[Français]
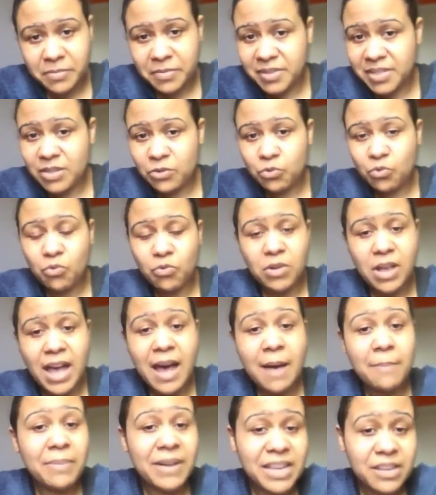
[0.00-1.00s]
C'est tout.
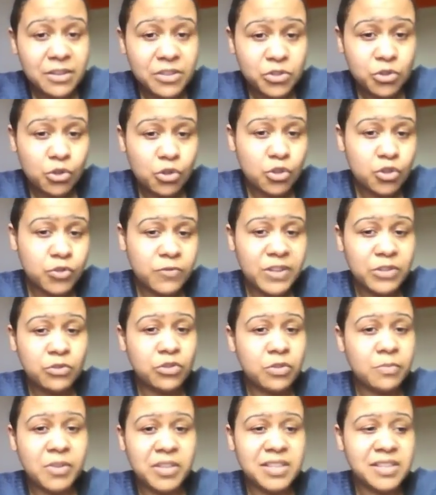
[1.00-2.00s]
Après, ce que je vais
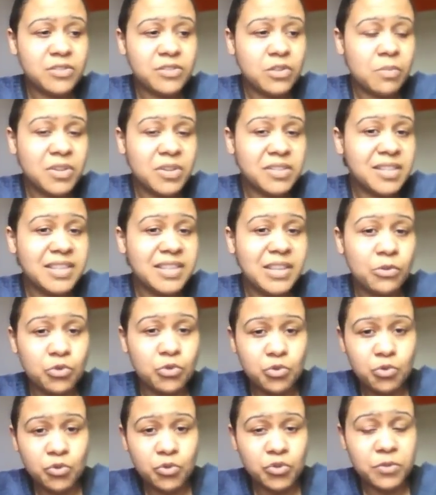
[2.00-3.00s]
te demander seulement, c'est tes
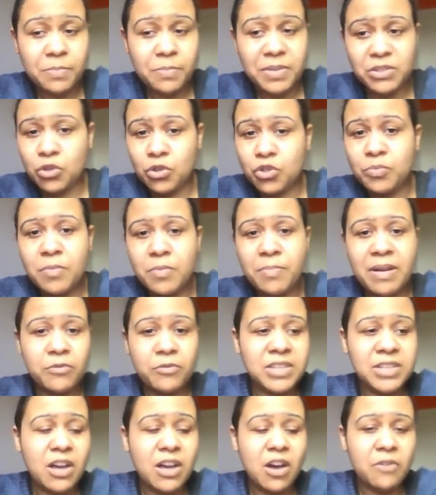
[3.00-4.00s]
ressources, parce que tu peux pas
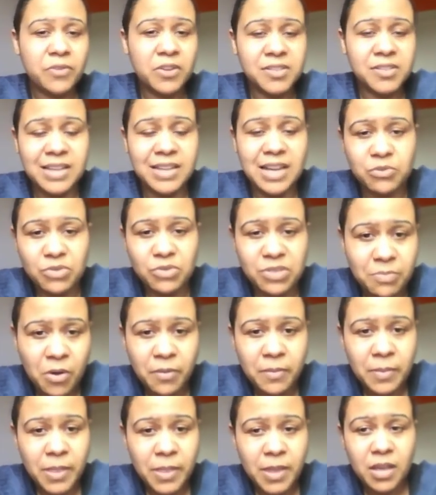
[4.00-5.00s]
venir en France
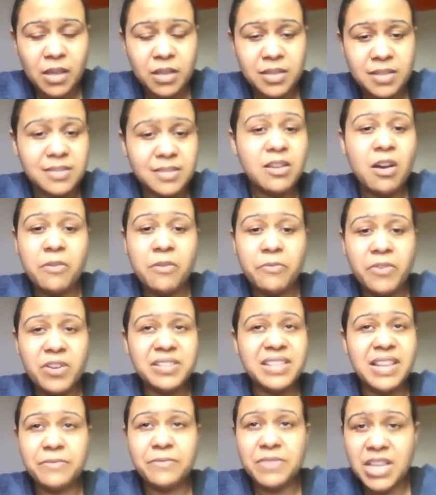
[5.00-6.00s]
gratuitement. Ici en
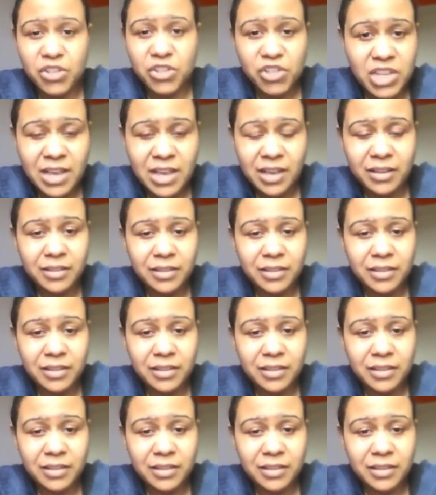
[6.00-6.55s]
France, la vie est chère.